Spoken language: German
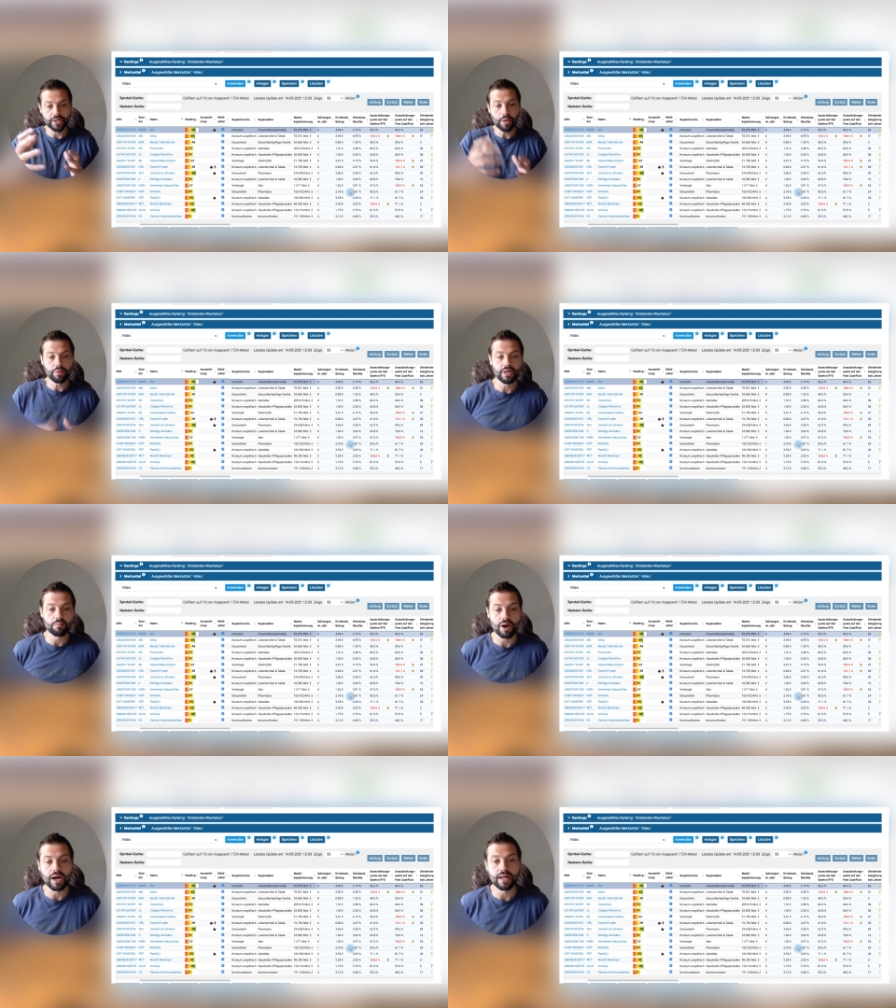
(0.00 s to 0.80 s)
Ich habe hier
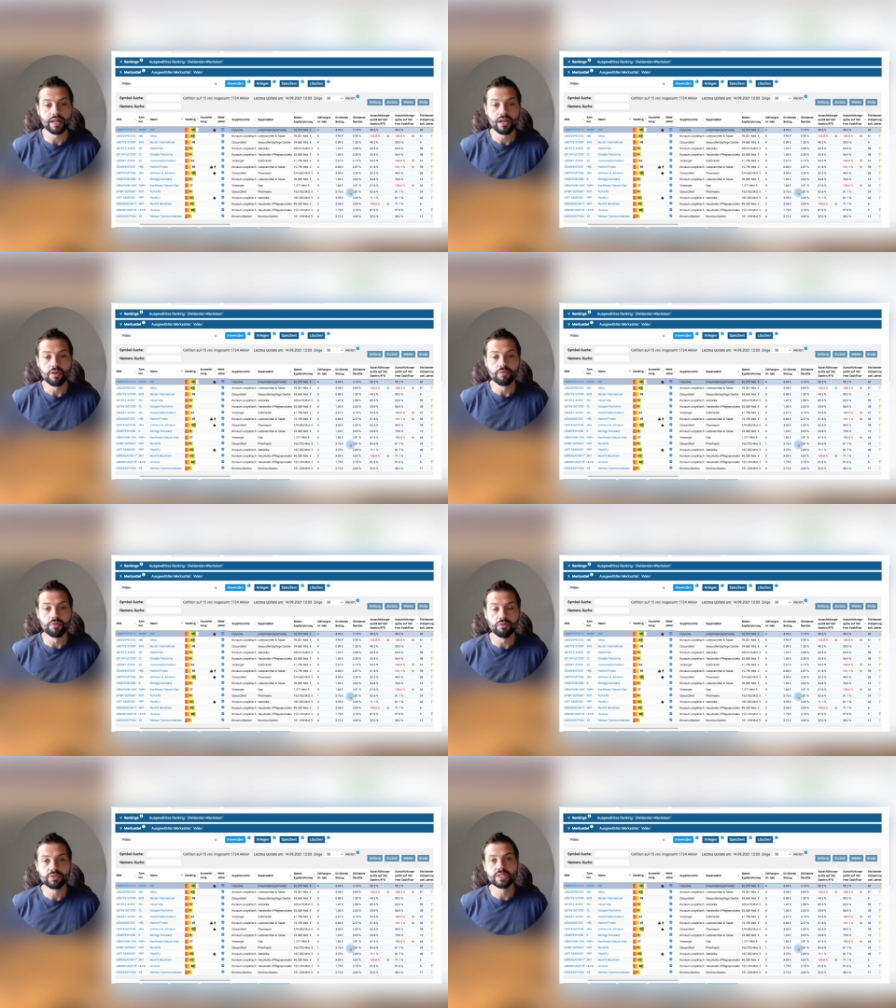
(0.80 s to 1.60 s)
mal
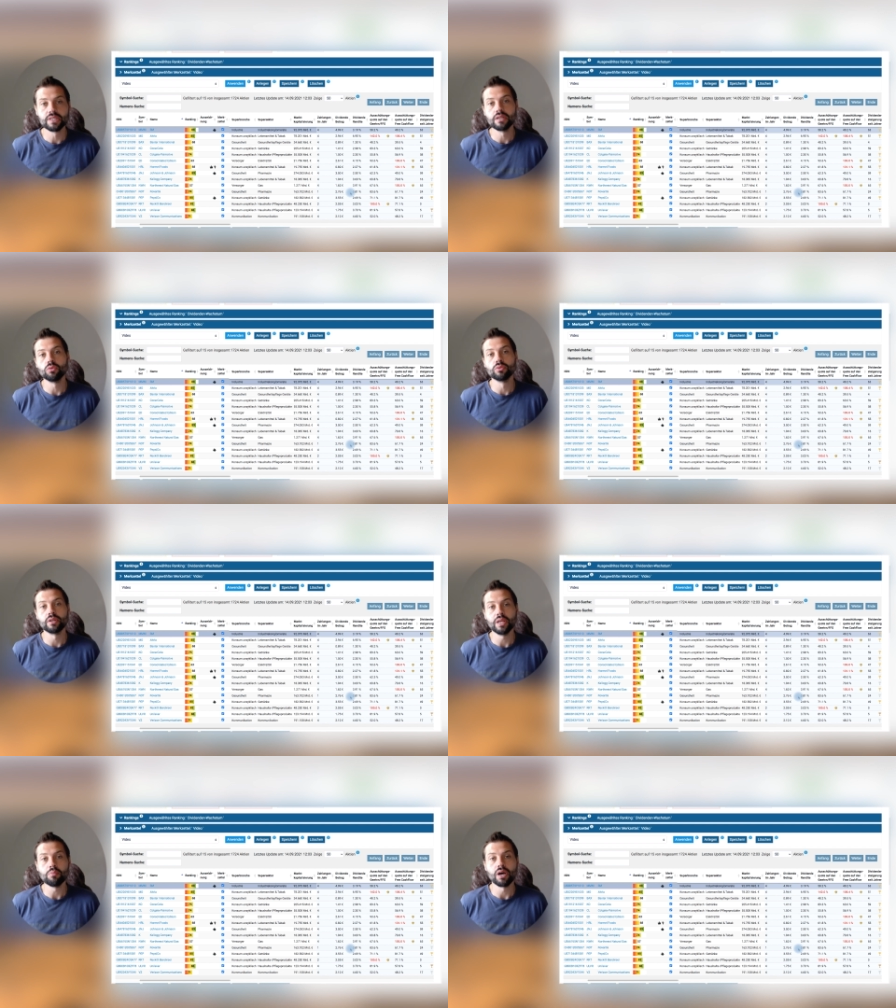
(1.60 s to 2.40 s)
15
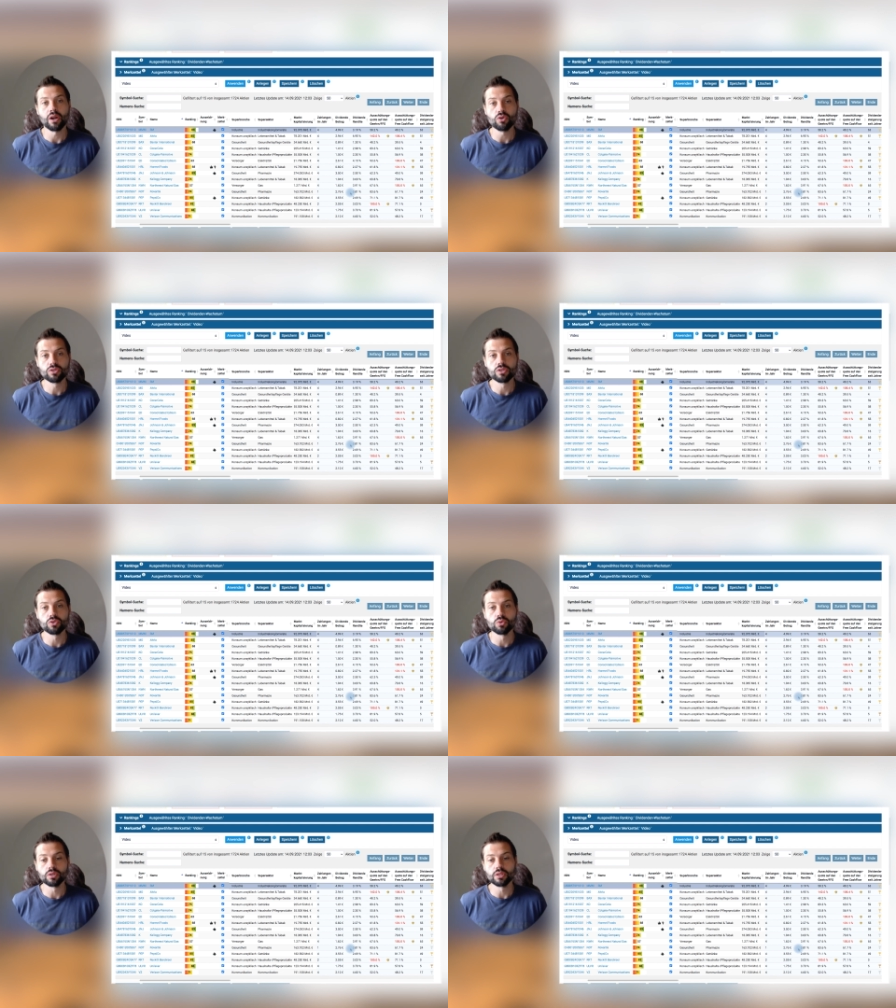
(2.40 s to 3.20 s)
Unternehmen
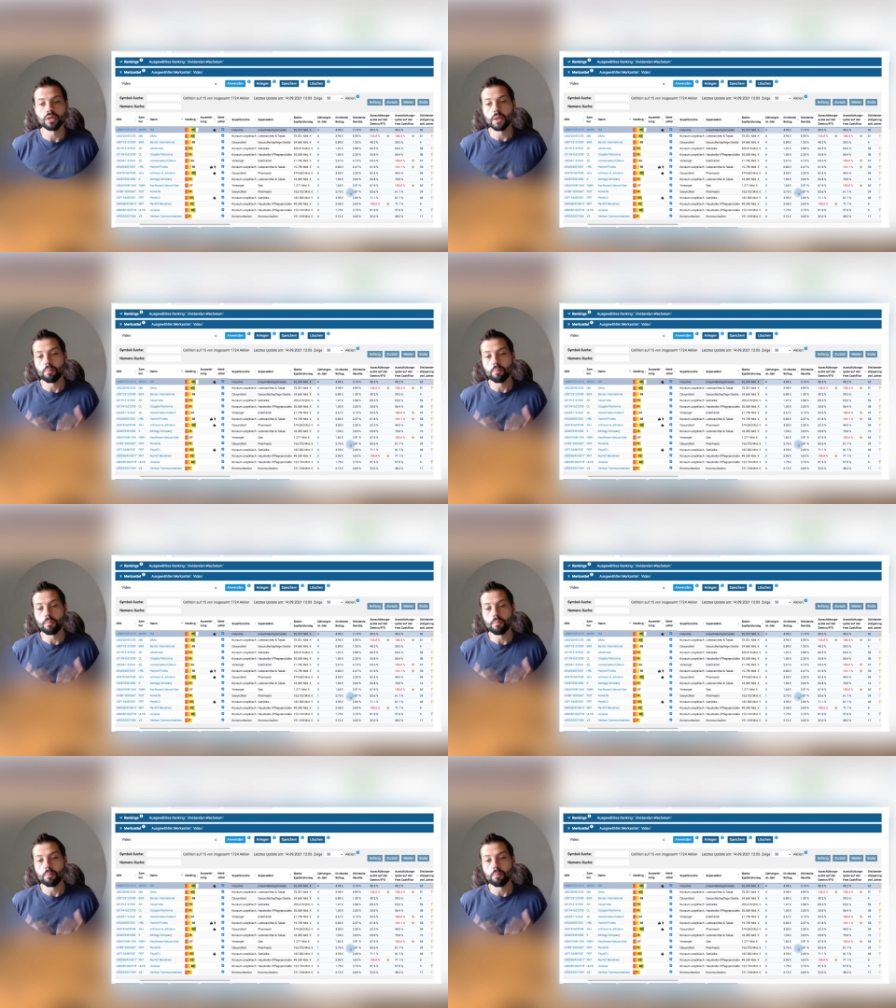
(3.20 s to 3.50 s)
herausgesucht,